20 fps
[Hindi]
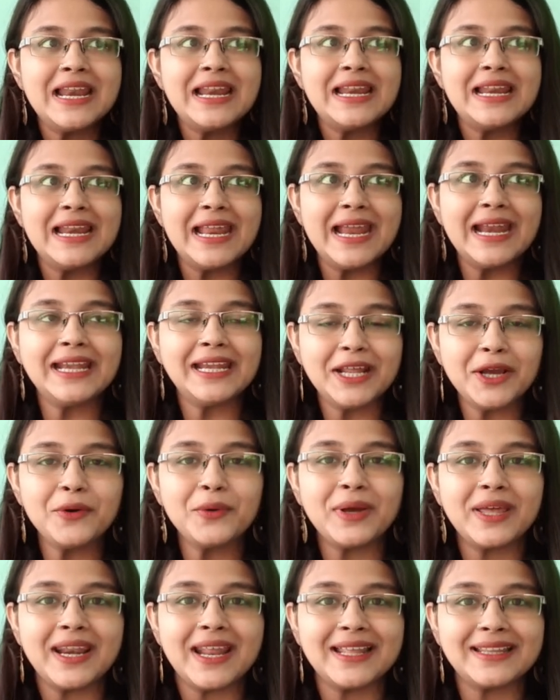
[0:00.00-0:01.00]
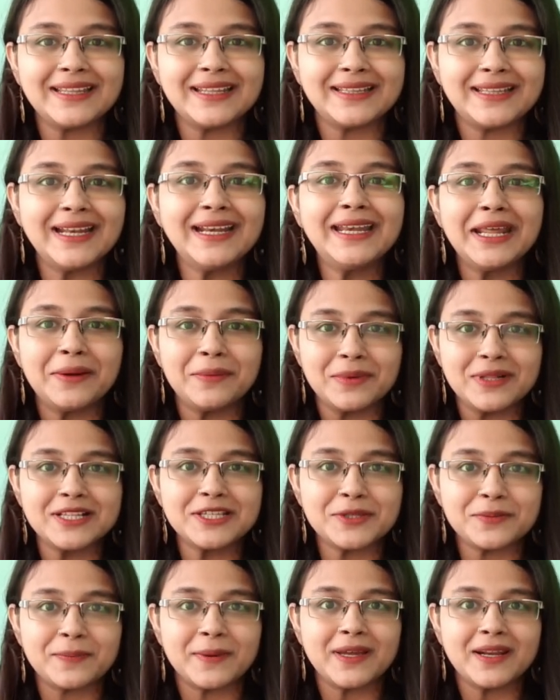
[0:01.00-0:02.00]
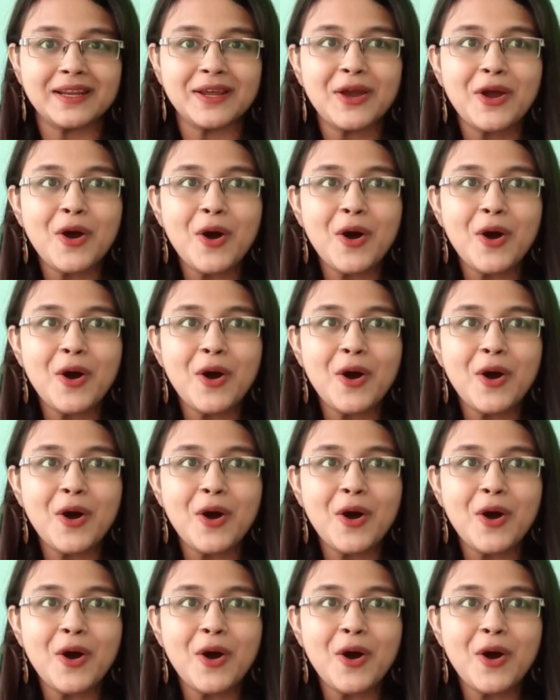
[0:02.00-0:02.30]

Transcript: लेटे हुए रहते थे टेबल्स पर